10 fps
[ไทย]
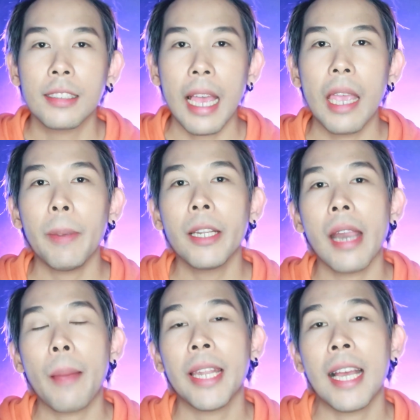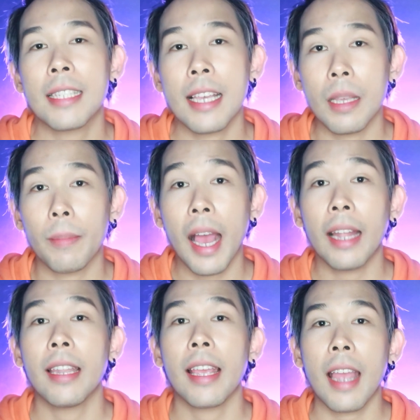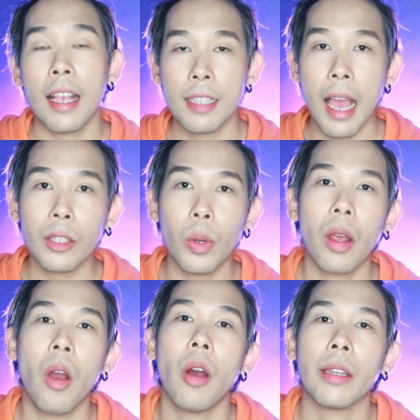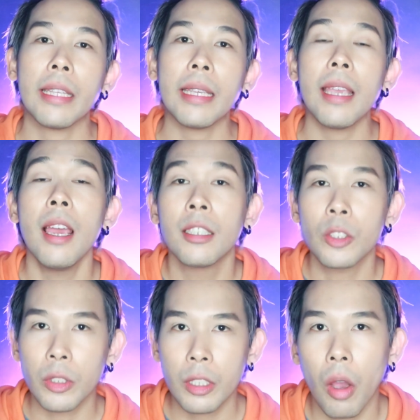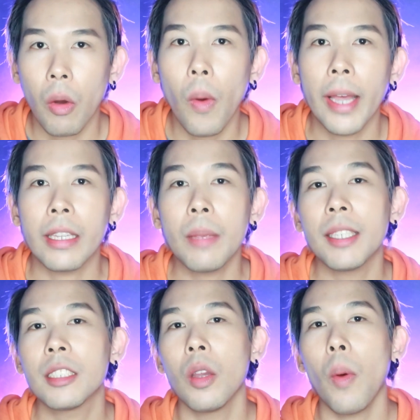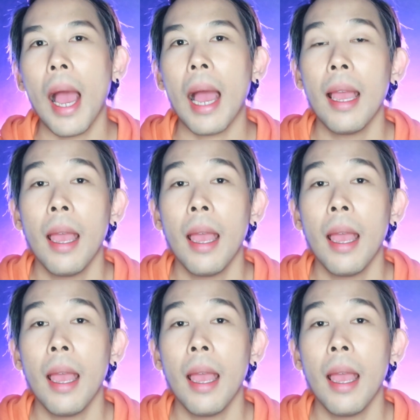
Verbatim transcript: ใช้เป็นแรงบันดาลใจสำคัญในการสร้างตัวละครที่สุดสยองขวัญที่มีชื่อว่า